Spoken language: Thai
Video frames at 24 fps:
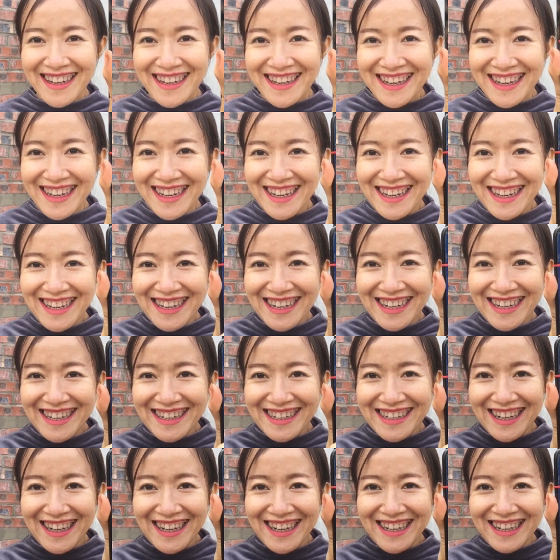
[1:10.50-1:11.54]
นี่
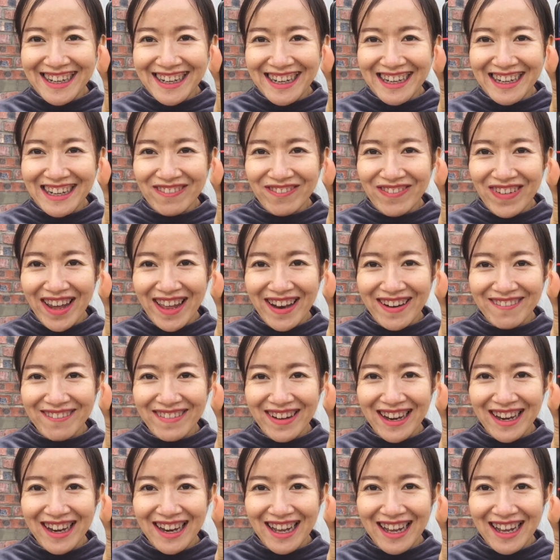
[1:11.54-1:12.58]
ตอนนี้เป็น
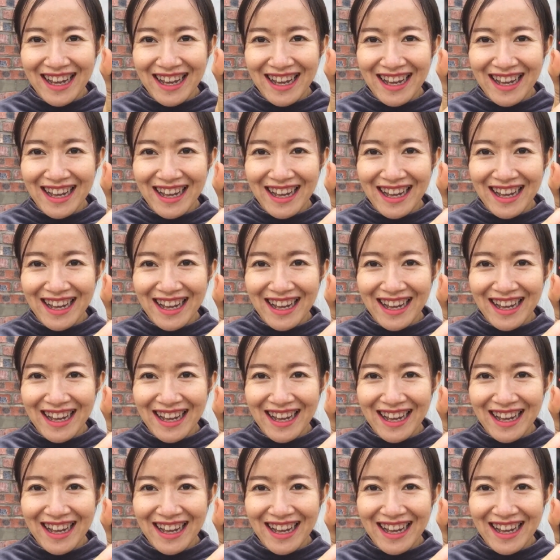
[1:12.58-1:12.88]
เวลา